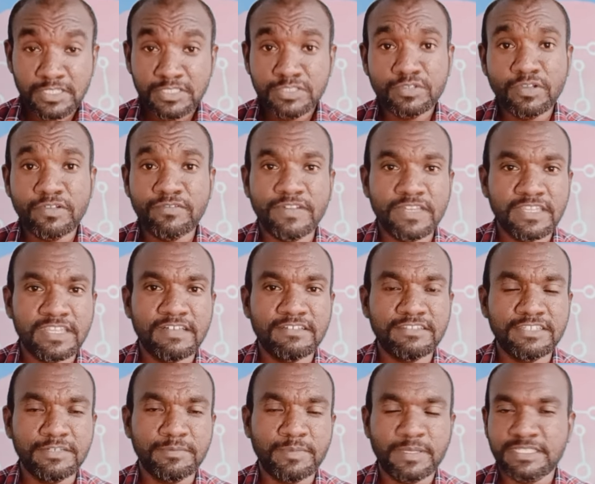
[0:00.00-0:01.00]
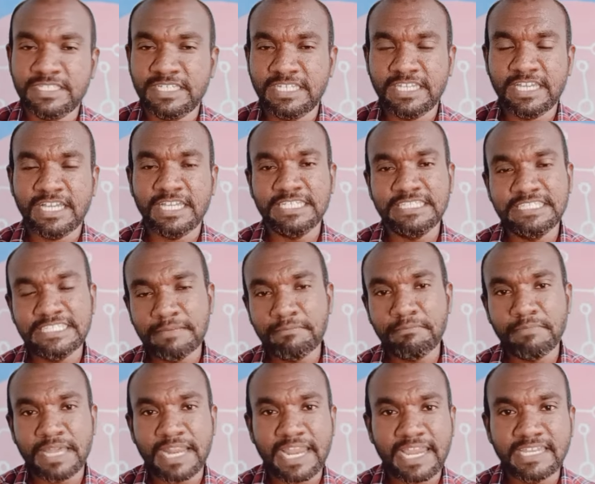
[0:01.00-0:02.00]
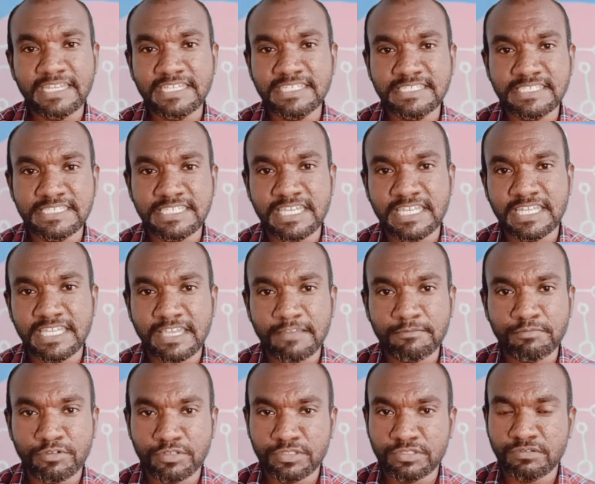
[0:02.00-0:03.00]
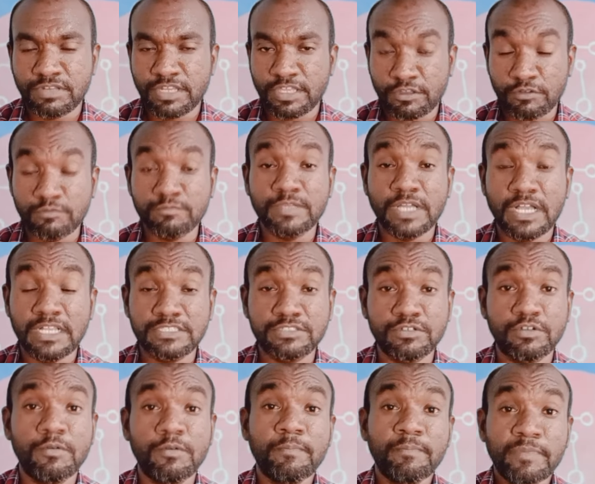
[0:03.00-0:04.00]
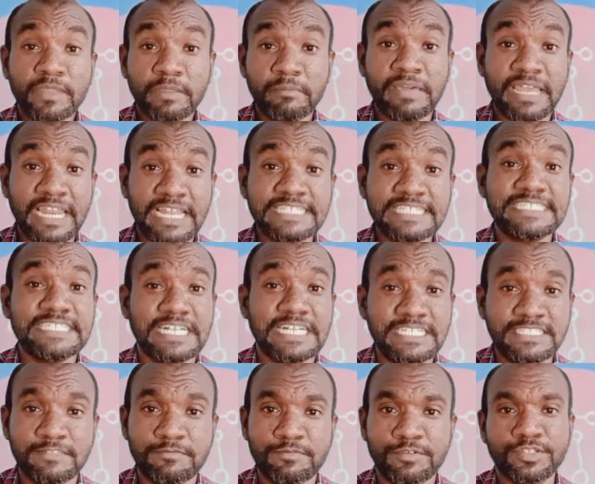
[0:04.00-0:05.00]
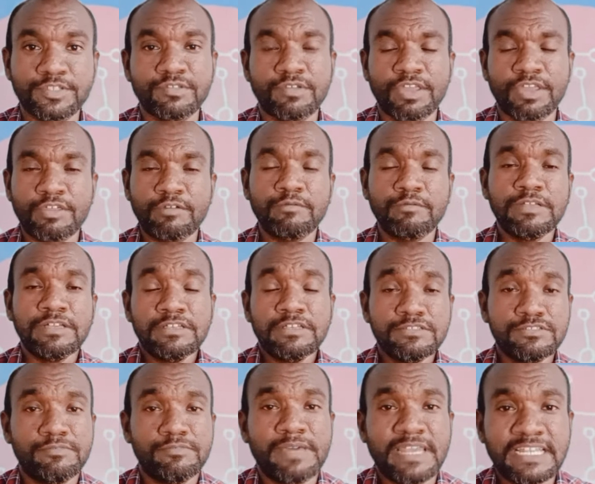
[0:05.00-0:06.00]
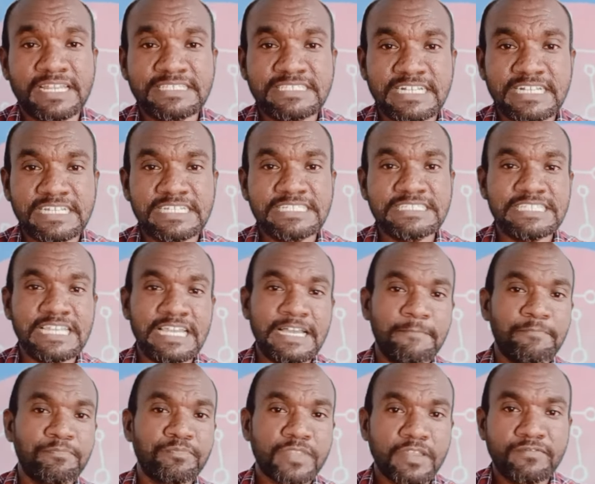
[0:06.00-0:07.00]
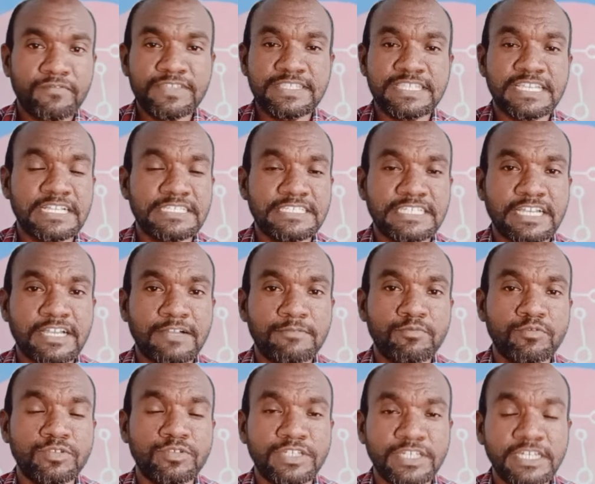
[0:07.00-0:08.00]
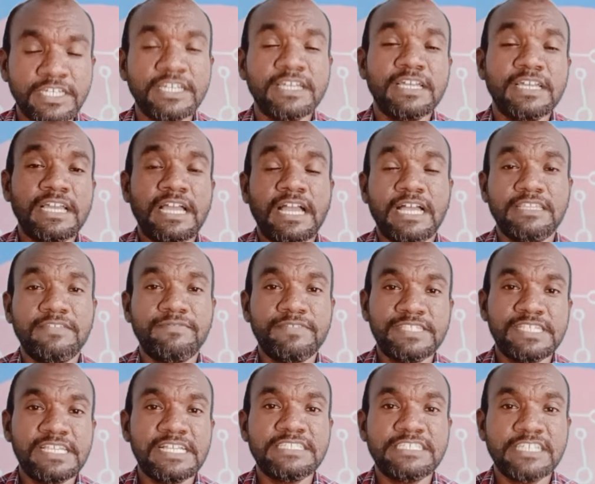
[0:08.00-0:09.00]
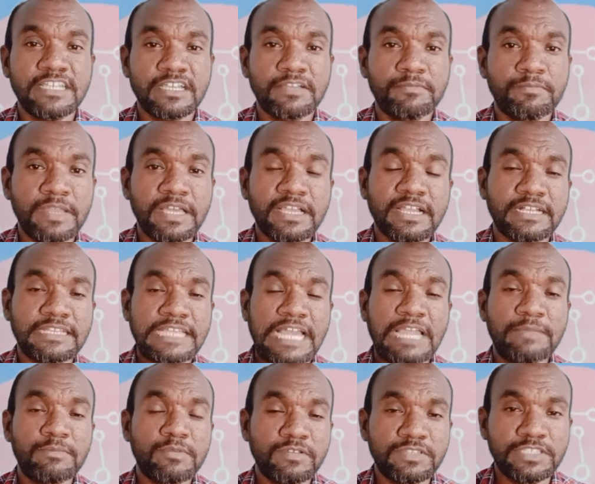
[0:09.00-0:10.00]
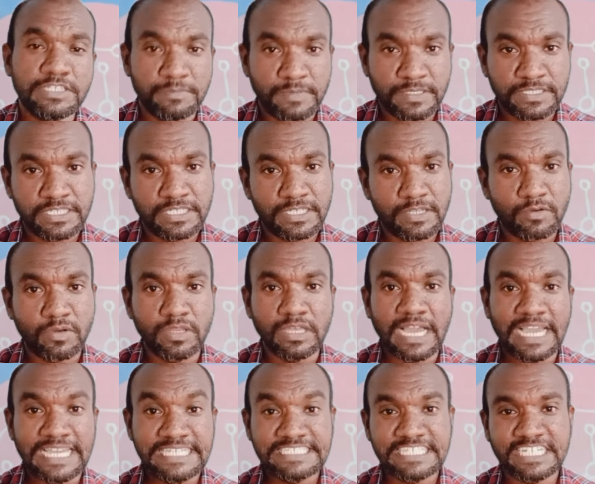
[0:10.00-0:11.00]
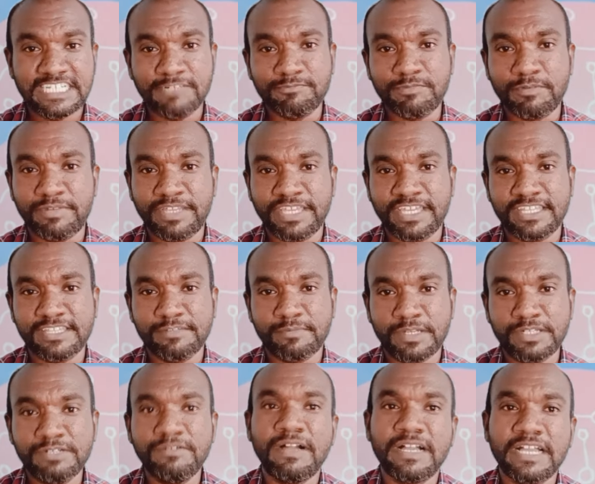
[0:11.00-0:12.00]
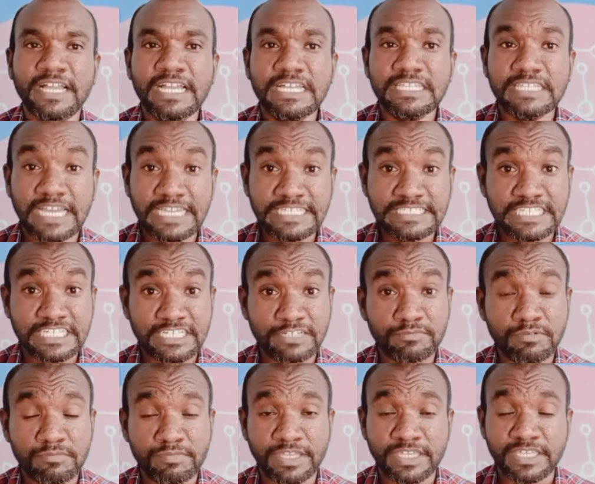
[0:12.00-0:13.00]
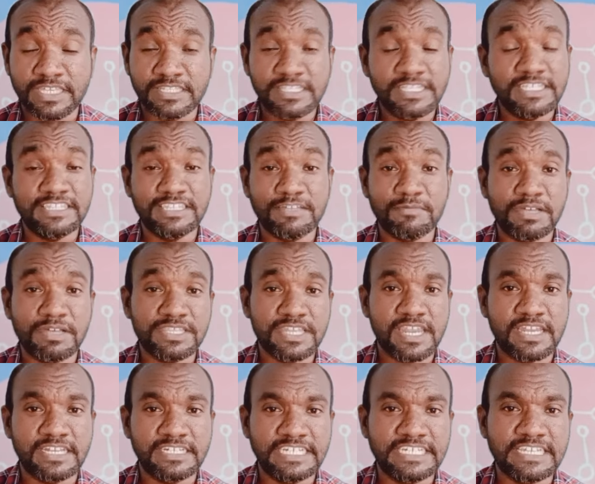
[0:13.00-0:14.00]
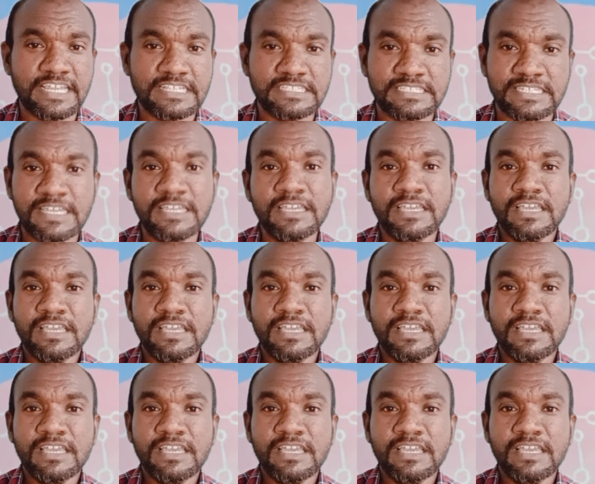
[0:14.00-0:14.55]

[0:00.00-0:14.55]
ஸோ இவ்வளோ தான் வந்துட்டு பார்த்தீங்கன்னா இந்த மெரைன் இன்ஜினியரிங்கை பொறுத்த வரைக்கும் ஆல்சோ மெரைன் ஸ்டடீஸை பொறுத்த வரைக்கும் ஸோ மெரைன் ஸ்டடீஸில் ஃபிசிக்கல் செக்கப் உண்டு அந்த ஃபிசிக்கல் செக்கப்பில் கட்டாயமாக வந்துட்டு பார்த்திங்கன்னா உங்களுக்கு ஐ செக்கப் அப்படிங்கிறது பண்ணுவாங்க அந்த ஐ செக்கப் அப்படிங்கிறது இந்த மாதிரியான டீட்டெயில்ஸில்